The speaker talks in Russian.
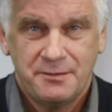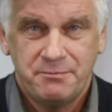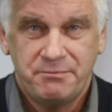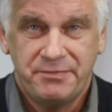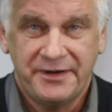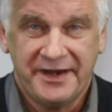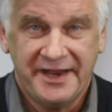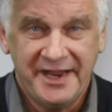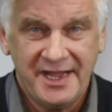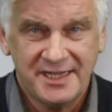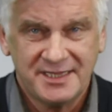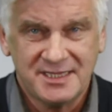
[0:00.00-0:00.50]

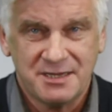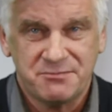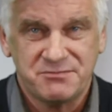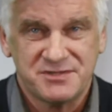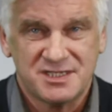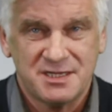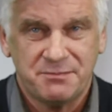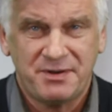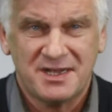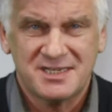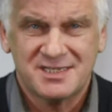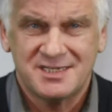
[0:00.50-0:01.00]
При этом
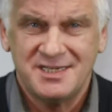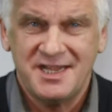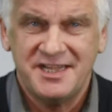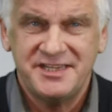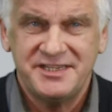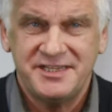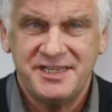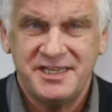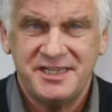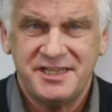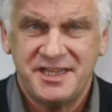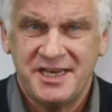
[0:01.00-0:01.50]
за
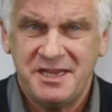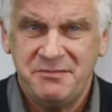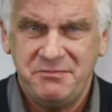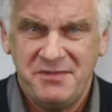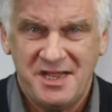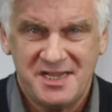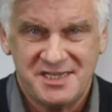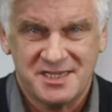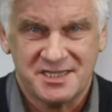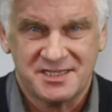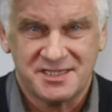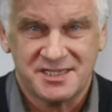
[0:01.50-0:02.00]
последние три
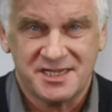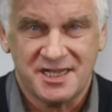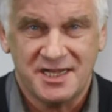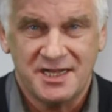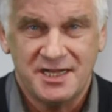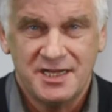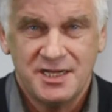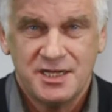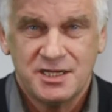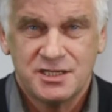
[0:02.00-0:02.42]
месяца